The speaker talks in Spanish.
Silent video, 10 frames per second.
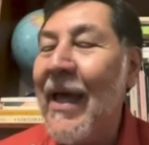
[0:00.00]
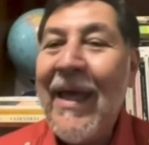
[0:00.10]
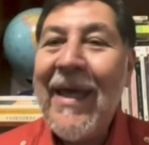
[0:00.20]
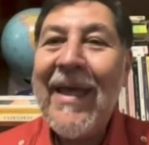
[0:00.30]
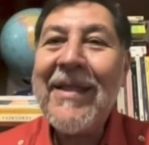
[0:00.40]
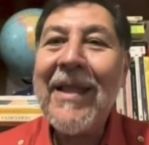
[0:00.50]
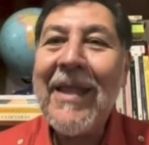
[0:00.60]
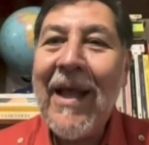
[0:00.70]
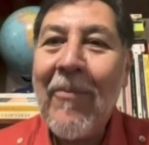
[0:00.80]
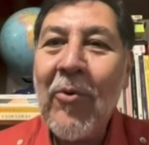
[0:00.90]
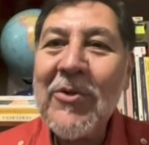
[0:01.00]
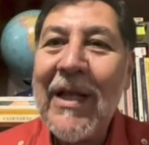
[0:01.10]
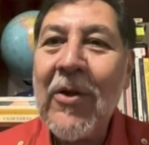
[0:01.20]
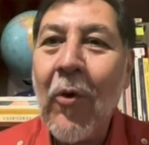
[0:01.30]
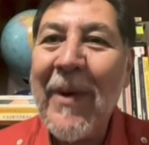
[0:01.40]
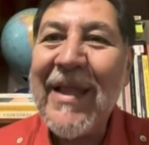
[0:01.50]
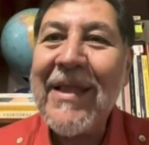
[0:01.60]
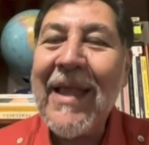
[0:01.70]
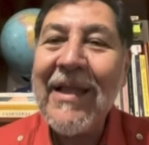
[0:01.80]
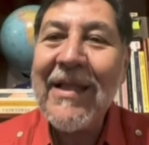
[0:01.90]
y tendríamos el
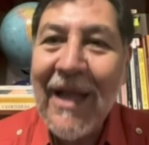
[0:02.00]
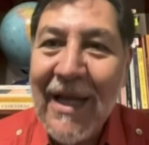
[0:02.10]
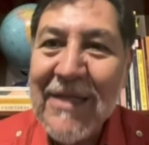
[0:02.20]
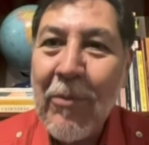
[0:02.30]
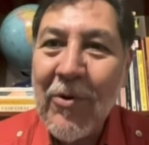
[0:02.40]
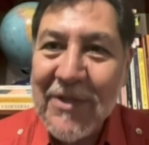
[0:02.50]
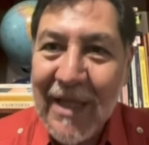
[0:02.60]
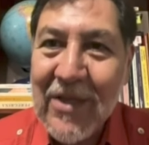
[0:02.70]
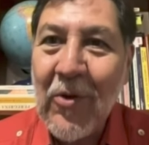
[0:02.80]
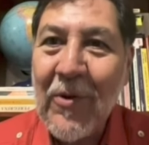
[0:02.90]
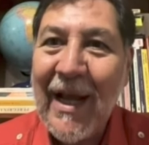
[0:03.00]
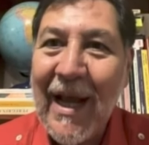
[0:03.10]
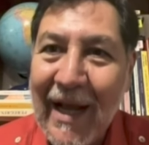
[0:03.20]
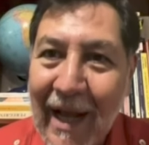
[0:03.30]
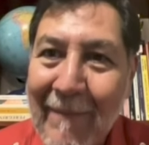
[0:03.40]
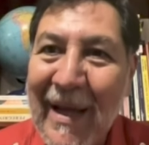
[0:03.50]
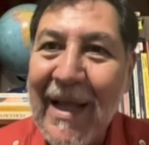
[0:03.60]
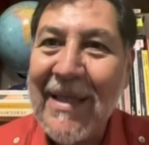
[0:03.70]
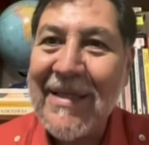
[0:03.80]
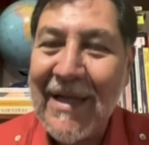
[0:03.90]
93% de la Cámara
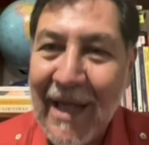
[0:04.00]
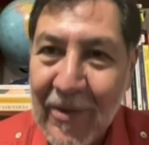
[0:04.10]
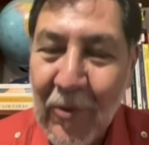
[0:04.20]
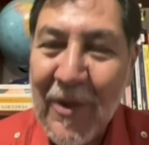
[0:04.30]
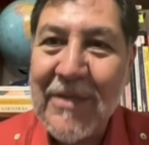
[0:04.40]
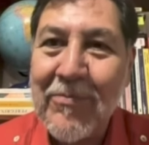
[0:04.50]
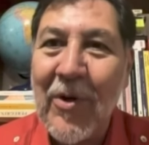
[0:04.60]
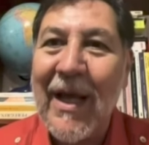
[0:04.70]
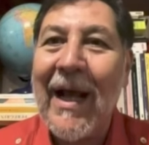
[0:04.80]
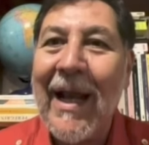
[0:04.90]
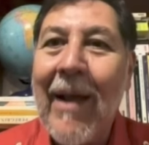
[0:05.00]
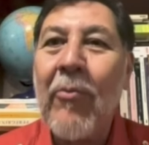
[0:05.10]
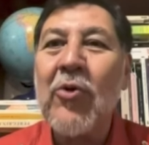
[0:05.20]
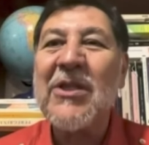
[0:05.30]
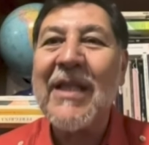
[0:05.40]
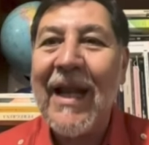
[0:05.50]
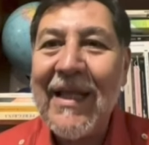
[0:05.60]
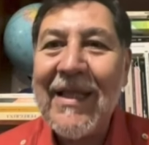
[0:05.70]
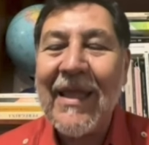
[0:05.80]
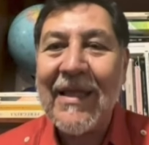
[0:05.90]
de Senadores porque ganamos
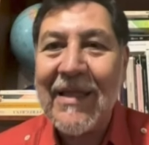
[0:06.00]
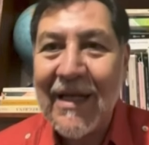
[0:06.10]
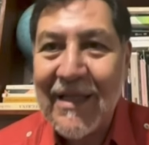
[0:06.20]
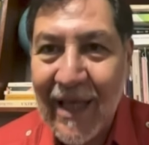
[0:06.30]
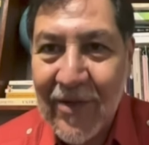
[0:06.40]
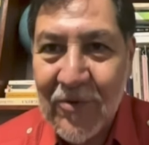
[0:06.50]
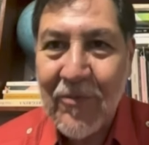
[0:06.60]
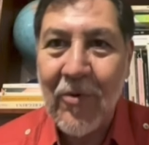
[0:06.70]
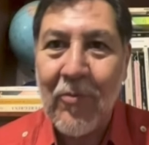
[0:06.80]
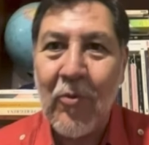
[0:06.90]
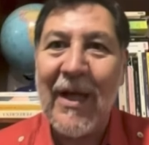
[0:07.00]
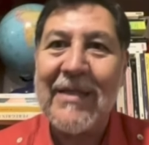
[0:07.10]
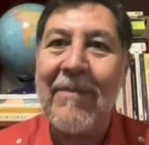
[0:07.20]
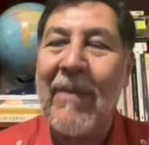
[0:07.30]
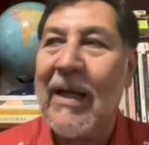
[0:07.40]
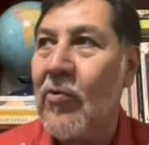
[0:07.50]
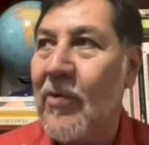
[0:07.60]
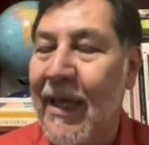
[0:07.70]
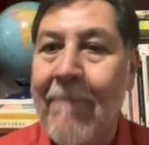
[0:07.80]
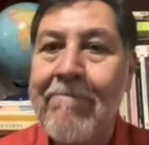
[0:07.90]
30 de 32 fórmulas de
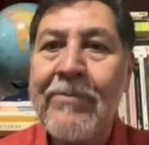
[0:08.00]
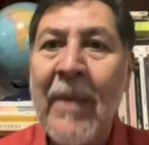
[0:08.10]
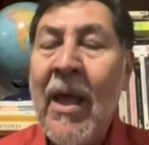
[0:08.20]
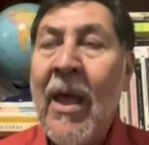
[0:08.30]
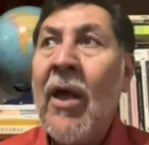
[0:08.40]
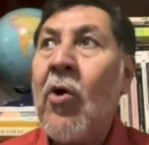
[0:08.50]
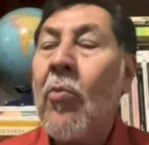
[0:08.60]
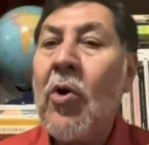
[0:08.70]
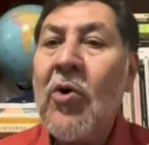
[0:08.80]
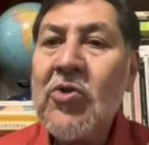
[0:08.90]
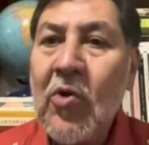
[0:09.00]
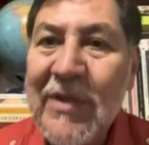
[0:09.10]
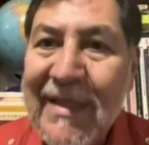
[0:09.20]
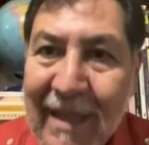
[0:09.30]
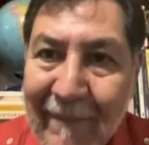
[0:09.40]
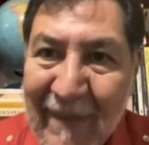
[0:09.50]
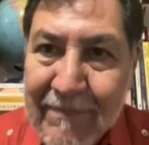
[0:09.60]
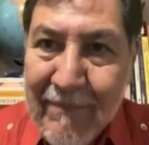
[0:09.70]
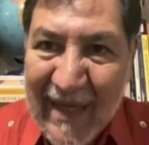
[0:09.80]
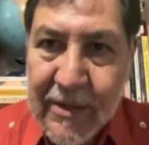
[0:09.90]
mayoría. Como nuestro sistema es
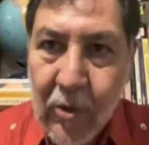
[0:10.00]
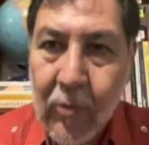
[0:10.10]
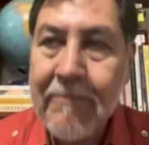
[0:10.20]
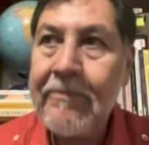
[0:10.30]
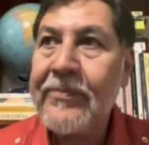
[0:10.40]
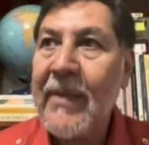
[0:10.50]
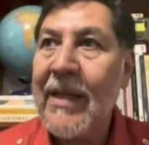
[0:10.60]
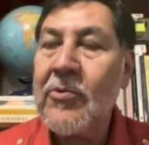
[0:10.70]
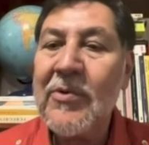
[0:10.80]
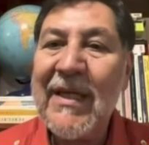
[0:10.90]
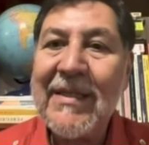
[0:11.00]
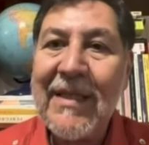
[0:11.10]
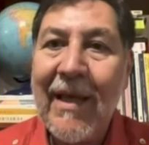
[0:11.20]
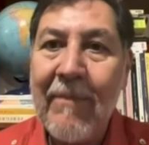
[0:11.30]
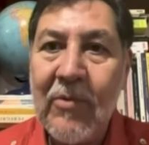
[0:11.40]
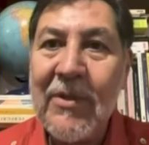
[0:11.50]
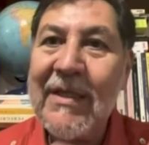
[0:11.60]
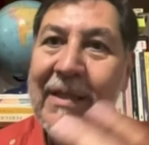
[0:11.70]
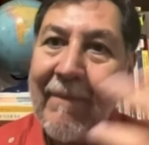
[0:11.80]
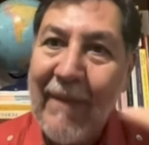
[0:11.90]
mixto, es un sistema, un
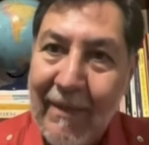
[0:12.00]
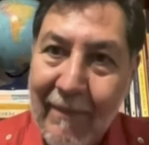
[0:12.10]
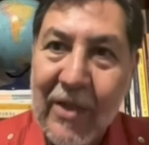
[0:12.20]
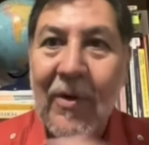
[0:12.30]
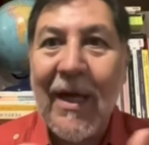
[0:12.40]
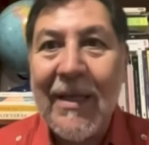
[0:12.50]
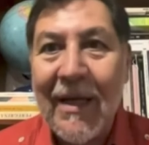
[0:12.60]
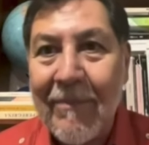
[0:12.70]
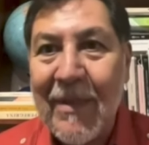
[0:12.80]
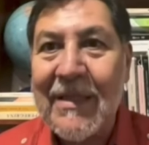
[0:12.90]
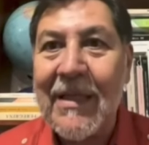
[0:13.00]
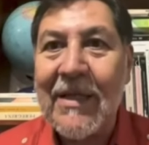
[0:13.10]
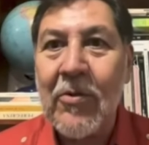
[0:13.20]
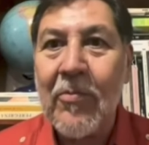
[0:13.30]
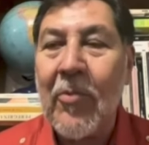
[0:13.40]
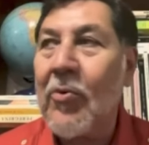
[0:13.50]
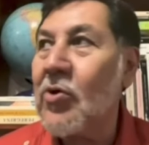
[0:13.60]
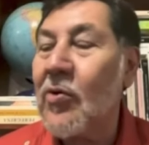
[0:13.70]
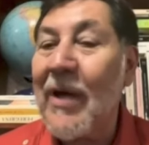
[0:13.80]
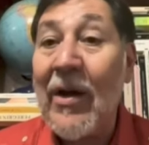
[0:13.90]
sistema de mayoría de representación
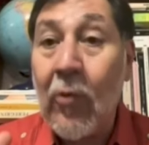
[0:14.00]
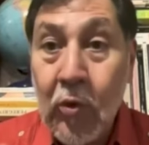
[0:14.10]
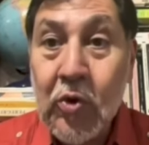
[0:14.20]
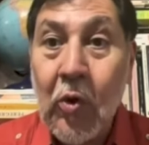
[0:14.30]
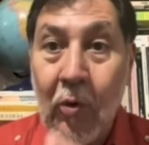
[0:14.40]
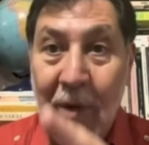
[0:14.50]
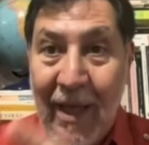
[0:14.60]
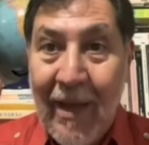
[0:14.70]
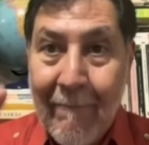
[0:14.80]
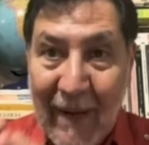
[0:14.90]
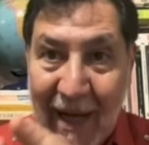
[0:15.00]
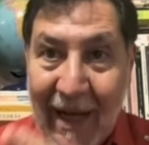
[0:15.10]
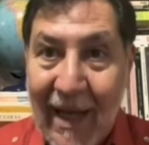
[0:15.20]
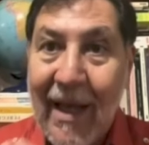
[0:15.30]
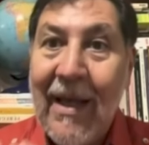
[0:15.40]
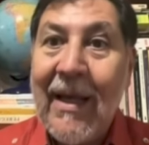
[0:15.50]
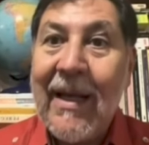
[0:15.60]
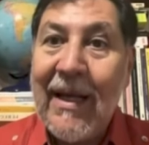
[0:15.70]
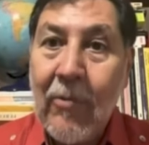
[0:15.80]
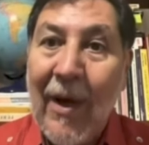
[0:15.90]
proporcional justo para
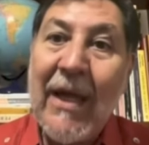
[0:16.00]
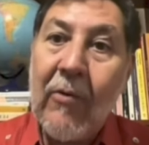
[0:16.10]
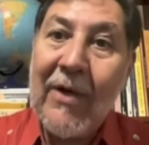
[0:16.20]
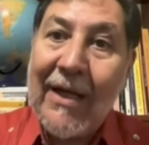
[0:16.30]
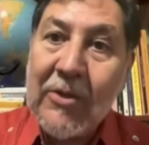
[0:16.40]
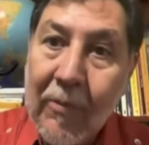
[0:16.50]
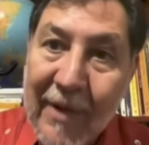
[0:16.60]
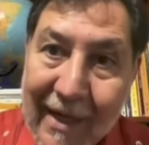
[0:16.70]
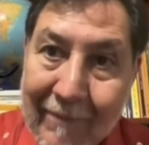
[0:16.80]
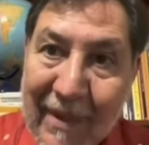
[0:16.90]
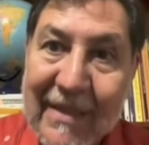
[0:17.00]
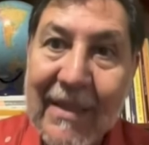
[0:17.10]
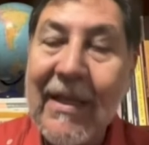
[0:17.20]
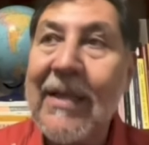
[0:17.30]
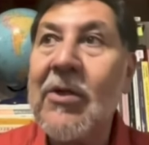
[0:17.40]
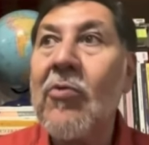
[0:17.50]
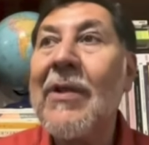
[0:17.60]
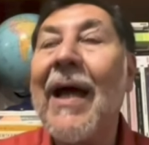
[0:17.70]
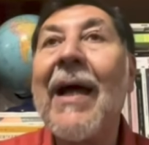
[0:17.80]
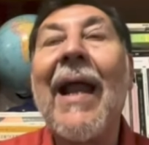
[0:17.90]
que no haya una sobrerepresentación
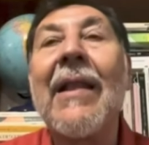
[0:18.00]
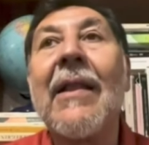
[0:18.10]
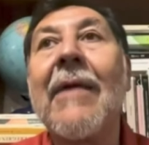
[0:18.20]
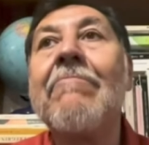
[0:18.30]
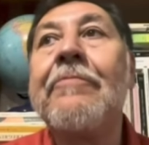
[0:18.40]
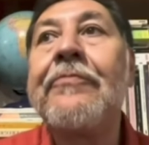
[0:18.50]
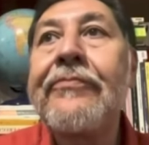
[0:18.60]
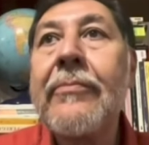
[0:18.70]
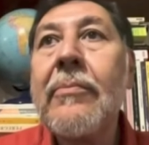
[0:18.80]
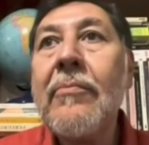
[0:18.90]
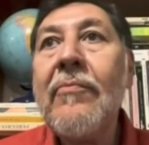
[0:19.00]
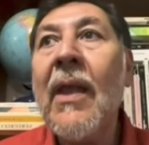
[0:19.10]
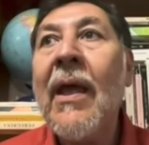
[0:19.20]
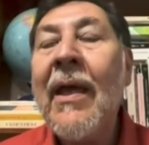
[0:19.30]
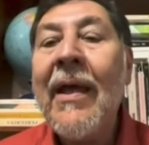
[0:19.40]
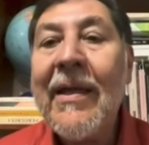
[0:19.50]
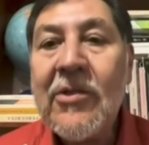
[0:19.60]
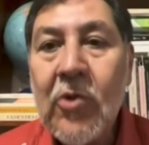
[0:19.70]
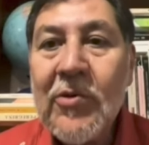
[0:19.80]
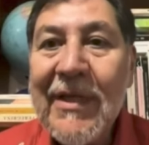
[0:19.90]
tan grande.
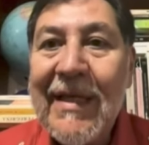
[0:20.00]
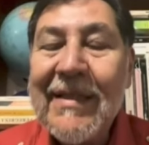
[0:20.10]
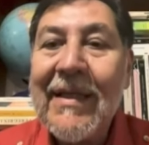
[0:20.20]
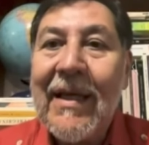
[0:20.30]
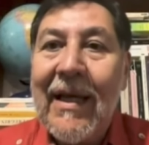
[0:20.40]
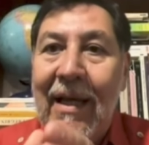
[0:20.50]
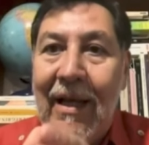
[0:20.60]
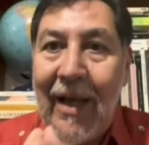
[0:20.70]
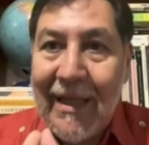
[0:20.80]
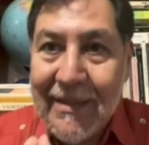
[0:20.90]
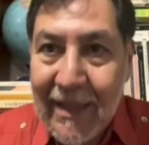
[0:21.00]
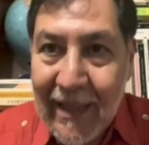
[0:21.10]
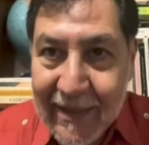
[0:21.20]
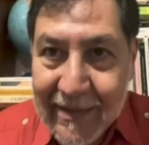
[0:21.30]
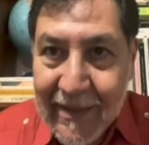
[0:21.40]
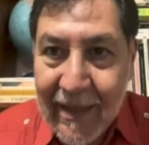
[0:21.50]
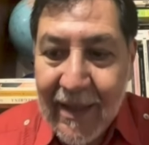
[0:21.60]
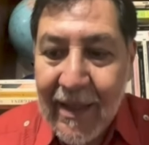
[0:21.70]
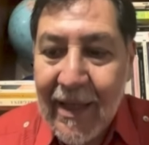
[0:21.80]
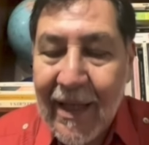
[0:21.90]
Entonces, las, las
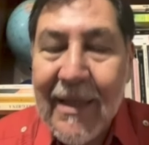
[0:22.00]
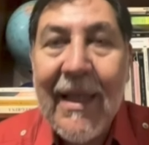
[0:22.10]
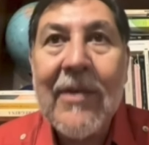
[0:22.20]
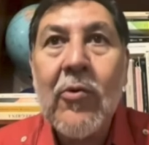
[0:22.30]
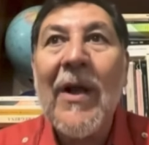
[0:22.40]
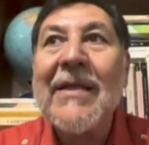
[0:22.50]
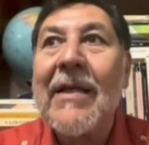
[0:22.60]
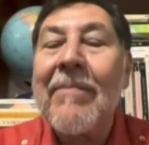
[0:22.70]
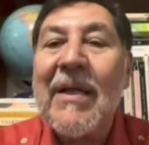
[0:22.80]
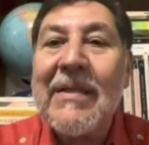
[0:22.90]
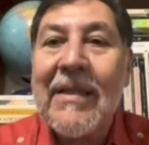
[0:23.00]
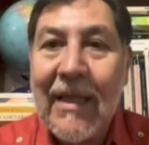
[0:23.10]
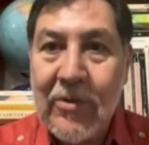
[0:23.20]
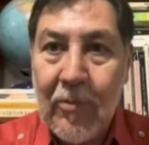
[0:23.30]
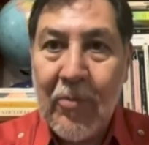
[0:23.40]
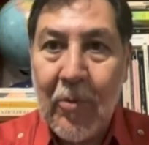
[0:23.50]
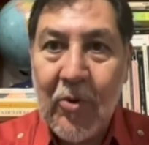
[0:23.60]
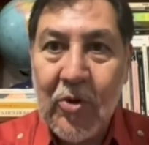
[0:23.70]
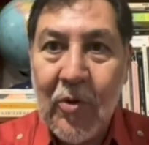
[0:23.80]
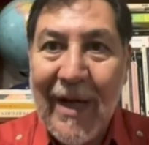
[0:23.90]
eh, candidaturas de representación
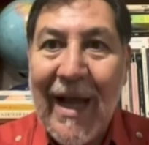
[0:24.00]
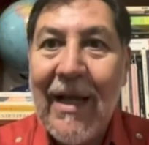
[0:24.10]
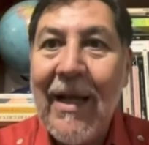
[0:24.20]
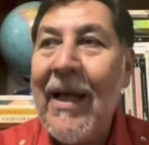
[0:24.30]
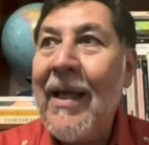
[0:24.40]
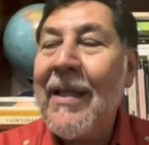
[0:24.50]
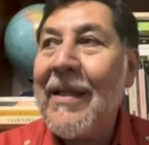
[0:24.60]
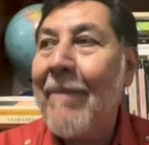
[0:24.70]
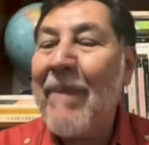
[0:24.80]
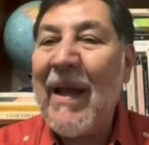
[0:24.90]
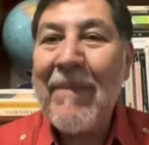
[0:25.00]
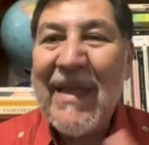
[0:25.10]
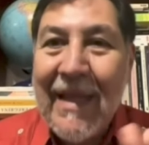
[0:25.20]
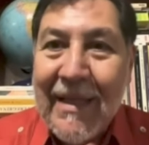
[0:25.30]
proporcional te permiten